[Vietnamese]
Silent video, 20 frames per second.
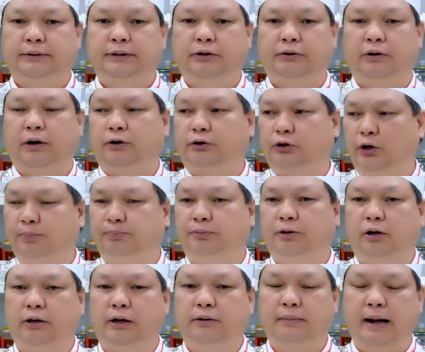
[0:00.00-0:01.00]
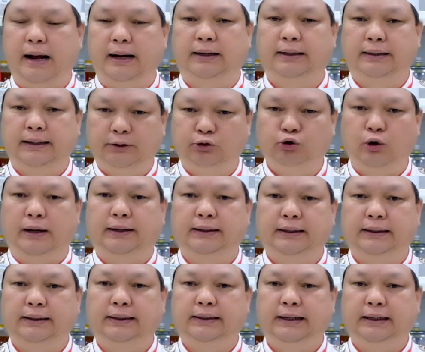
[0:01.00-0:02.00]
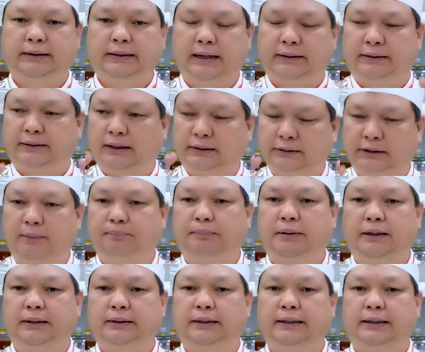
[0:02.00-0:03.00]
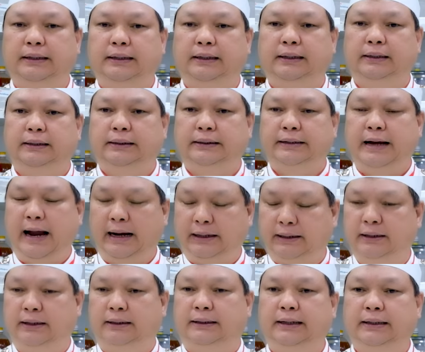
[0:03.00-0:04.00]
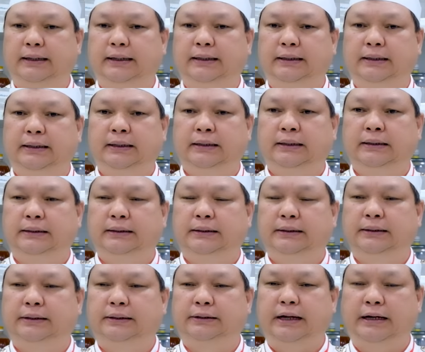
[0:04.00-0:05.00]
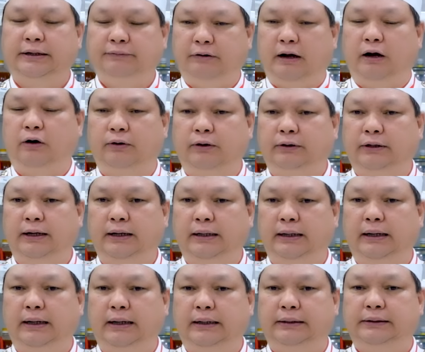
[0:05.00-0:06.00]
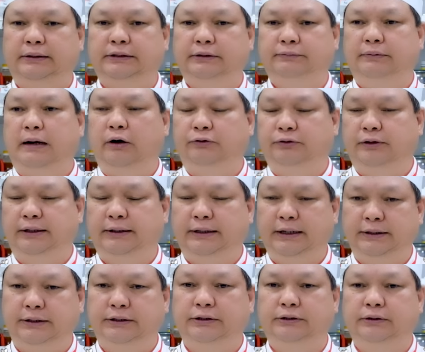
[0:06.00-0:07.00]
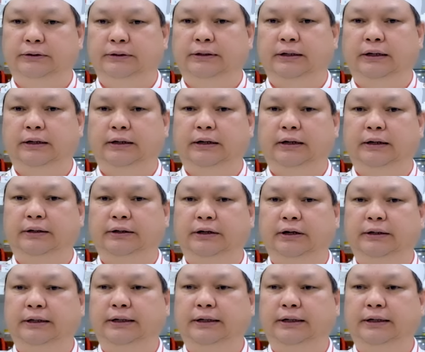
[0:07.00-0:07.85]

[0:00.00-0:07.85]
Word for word: điều đó giúp cho các bạn cái kinh doanh cái giá thành rất thấp thì à, đạt được cái cái đánh vào có thể là đưa vào những cái thị trường những